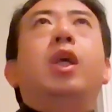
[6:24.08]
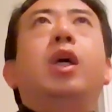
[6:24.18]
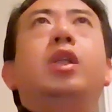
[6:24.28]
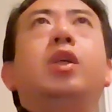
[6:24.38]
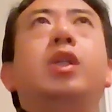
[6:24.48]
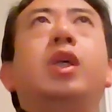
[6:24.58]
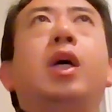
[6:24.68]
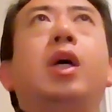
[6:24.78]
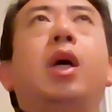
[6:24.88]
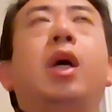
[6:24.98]
那个叫啥？
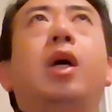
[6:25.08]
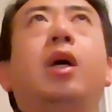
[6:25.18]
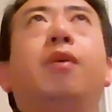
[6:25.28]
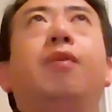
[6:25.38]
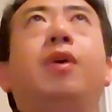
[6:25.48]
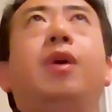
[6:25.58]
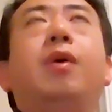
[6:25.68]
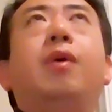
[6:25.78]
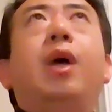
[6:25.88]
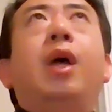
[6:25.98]
呃，费
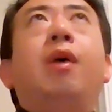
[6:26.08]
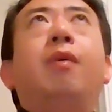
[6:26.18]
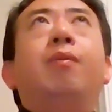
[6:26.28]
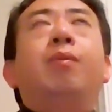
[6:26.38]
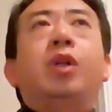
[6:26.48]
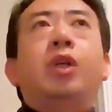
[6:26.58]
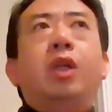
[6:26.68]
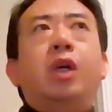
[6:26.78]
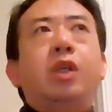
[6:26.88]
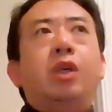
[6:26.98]
哎，不是
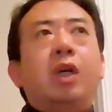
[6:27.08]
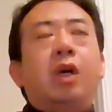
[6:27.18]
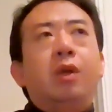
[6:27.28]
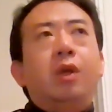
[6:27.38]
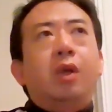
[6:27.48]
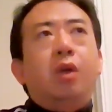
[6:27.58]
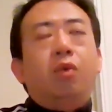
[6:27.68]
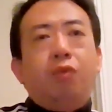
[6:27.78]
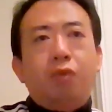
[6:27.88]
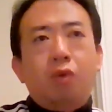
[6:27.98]
那个叫啥？
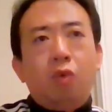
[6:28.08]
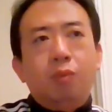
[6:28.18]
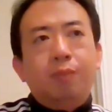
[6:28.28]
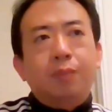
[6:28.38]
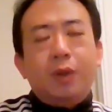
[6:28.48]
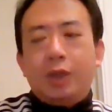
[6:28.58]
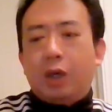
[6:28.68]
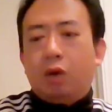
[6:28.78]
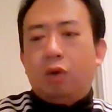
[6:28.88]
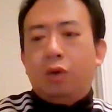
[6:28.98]
卢浮宫。
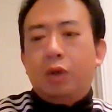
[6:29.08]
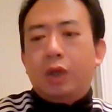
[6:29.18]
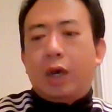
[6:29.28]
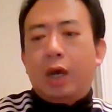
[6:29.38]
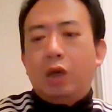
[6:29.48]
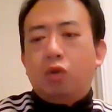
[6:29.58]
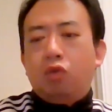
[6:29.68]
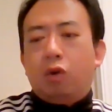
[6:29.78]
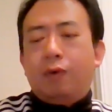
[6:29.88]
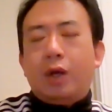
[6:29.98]
然后还有一种
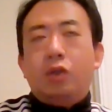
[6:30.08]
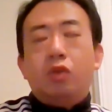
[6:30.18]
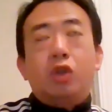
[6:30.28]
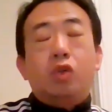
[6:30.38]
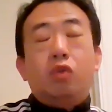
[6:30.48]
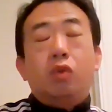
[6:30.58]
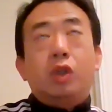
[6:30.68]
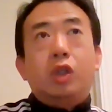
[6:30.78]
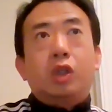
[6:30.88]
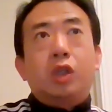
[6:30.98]
说法就是
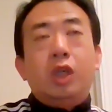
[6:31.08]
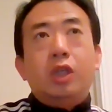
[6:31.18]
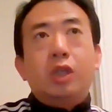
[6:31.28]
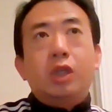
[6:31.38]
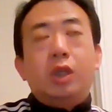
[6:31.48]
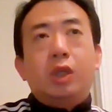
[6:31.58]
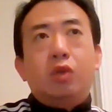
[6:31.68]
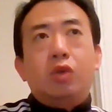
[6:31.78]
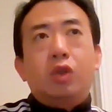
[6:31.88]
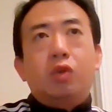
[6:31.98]
说是第四个，就
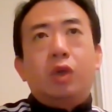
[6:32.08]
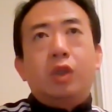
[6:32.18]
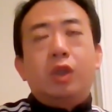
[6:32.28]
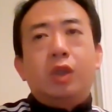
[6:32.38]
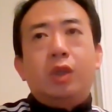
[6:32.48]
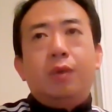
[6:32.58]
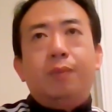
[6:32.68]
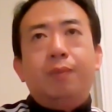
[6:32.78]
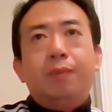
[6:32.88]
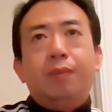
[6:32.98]
是说是，
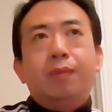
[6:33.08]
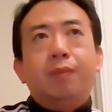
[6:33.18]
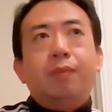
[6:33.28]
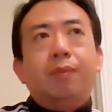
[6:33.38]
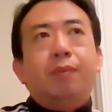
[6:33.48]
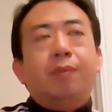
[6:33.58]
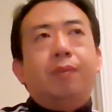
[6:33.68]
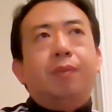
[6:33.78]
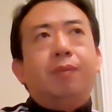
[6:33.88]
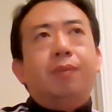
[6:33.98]
嗯，
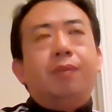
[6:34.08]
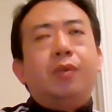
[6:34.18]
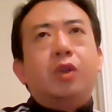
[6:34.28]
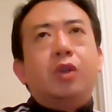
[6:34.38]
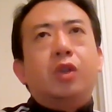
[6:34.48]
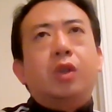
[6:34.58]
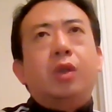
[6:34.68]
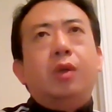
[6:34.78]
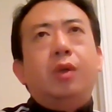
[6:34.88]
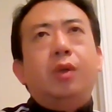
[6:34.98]

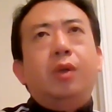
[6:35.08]
是